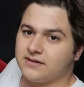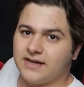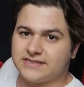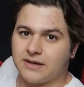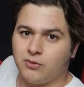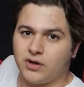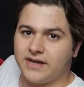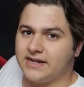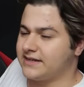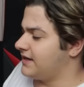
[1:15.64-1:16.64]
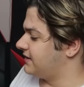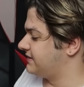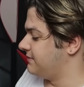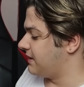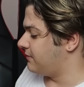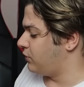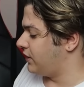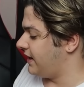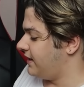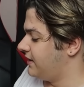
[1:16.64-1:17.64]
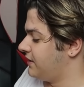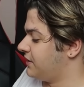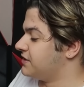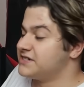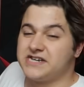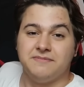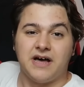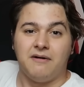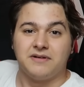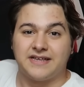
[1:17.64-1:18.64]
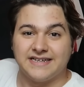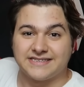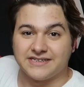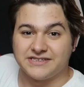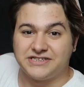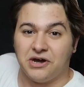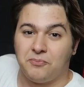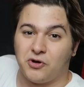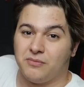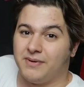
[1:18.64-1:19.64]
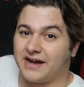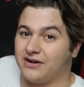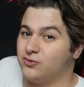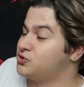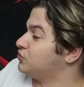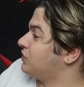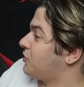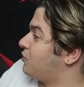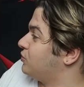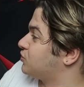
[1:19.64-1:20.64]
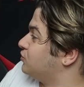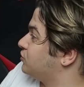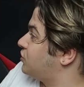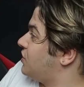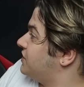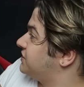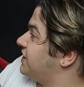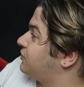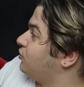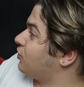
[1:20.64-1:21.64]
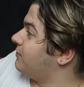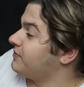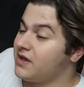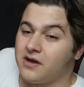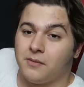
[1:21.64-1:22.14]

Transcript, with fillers: Neyse böyle yine de atayım ya böyle. Şimdi abi test atışı yapıyorum. Bak ucunda görüyorsunuz. Çekiyorum.